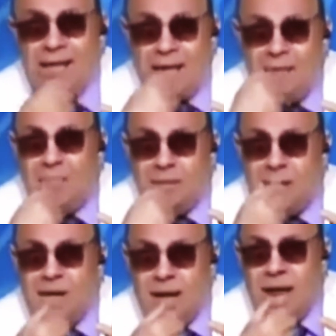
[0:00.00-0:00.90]
ادي كلمه
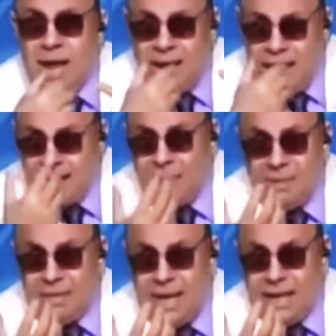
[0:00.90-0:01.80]
الهدف
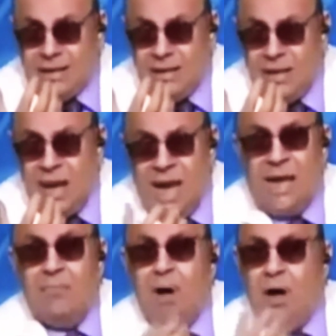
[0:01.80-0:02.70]
بتاعي
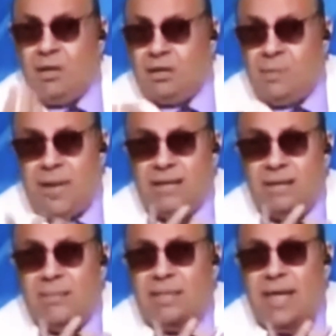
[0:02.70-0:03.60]
هل انبهرت
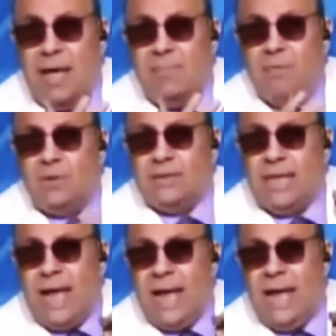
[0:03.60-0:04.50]
بخاتم الذهب
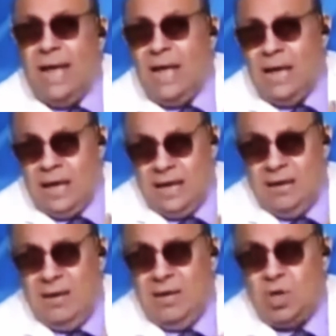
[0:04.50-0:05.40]
والساعه
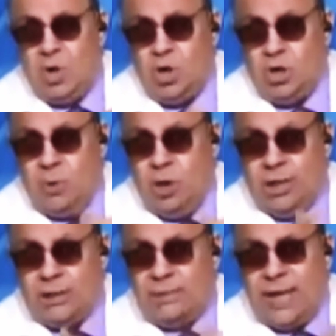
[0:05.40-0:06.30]
الشوكس
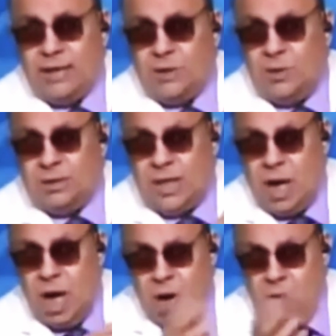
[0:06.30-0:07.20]
بولكس بتاع سويسرا
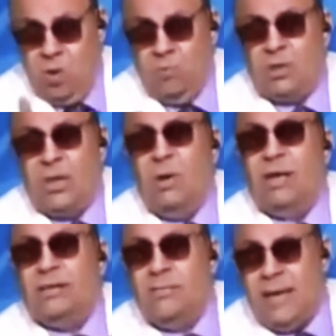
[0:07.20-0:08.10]
والمستوى
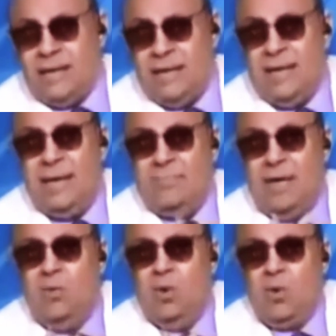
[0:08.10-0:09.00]
الاجتماعي
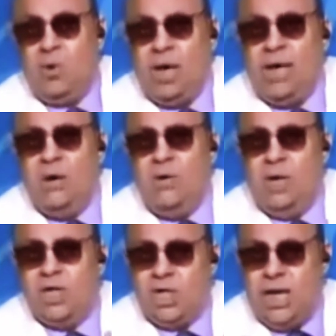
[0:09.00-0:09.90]
الجميل طيب، والرقي
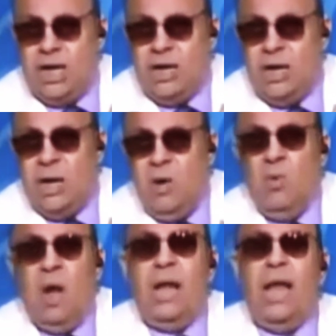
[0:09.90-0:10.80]
والقرشين
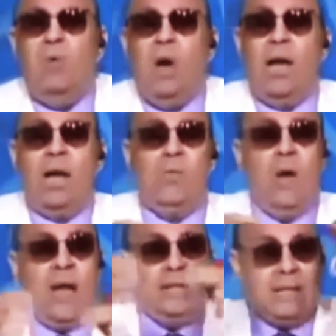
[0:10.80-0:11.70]
ولا ولا
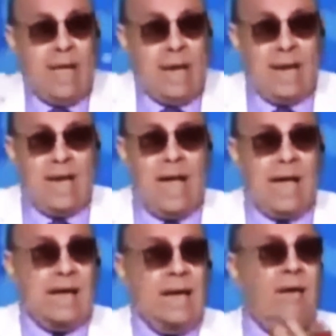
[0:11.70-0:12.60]
الولد ده كان
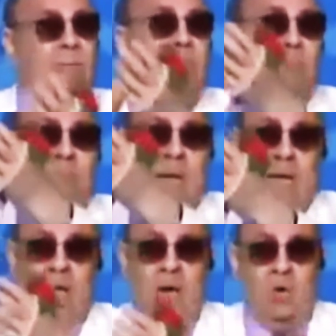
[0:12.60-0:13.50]
حكيم
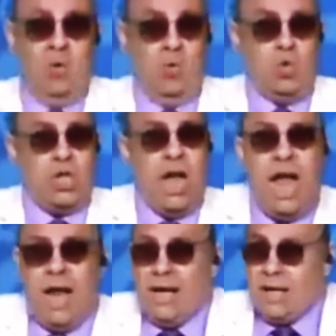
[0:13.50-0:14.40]

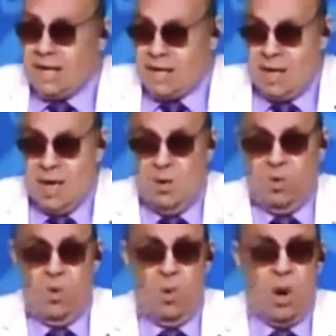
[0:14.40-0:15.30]
وشاعر
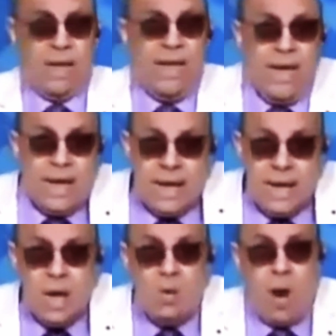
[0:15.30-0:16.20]
ووجيه
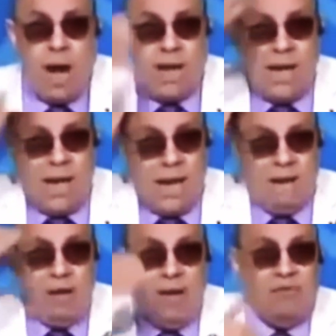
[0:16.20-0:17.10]
وعقليه
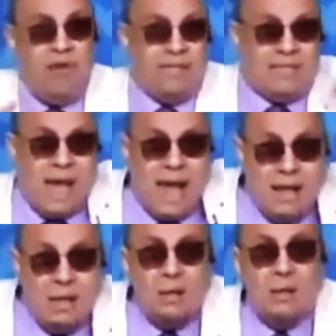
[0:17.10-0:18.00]
علميه فذه
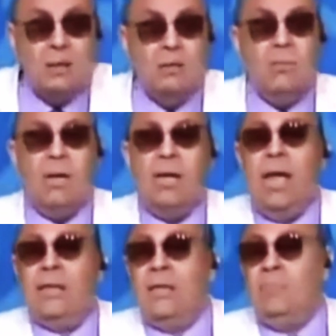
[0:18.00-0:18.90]
امال ايه
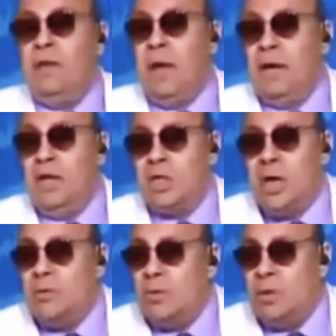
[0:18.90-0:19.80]
اللي هتحبيه
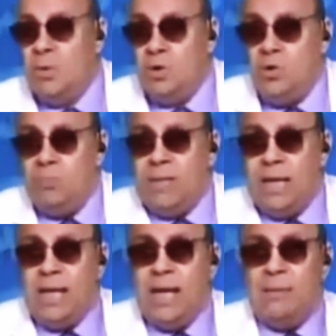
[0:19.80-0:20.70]
علشانه يعني هو الحب
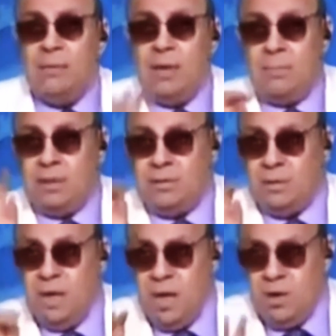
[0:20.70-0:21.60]
ده قلب نبض
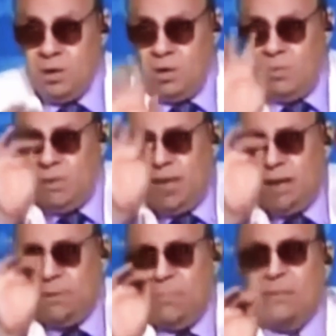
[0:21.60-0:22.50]
هو الحب ده
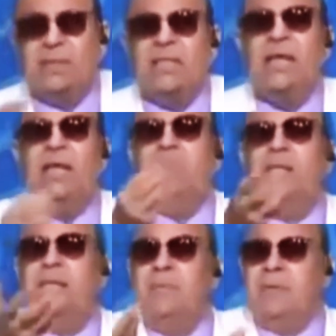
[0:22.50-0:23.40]
قلب نبض استني يا
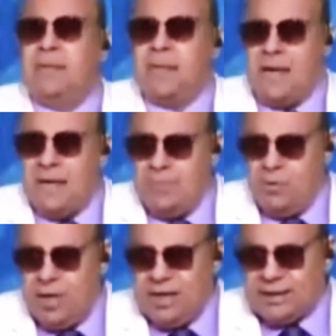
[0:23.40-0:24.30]
بت لما تتعلمي
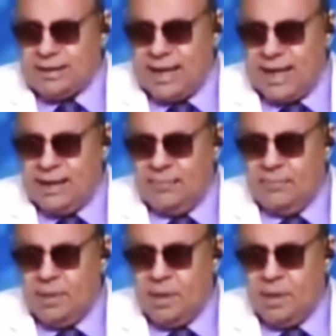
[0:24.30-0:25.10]
والناس تتعلم